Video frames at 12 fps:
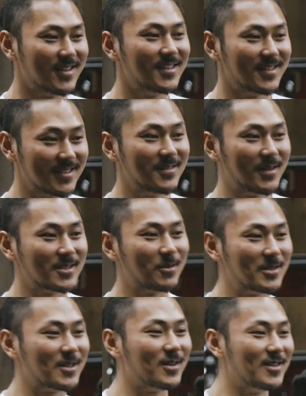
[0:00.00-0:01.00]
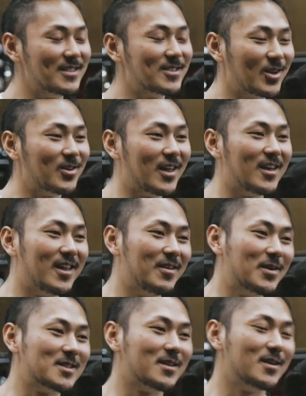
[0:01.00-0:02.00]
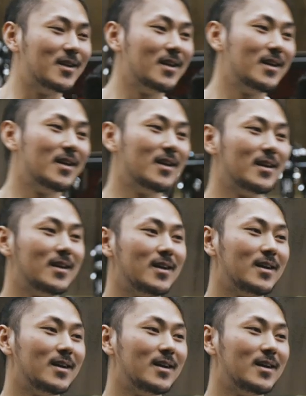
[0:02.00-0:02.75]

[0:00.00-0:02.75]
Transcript: 아. 맞아 맞아 있어요. 네네 맞아요. 아, 네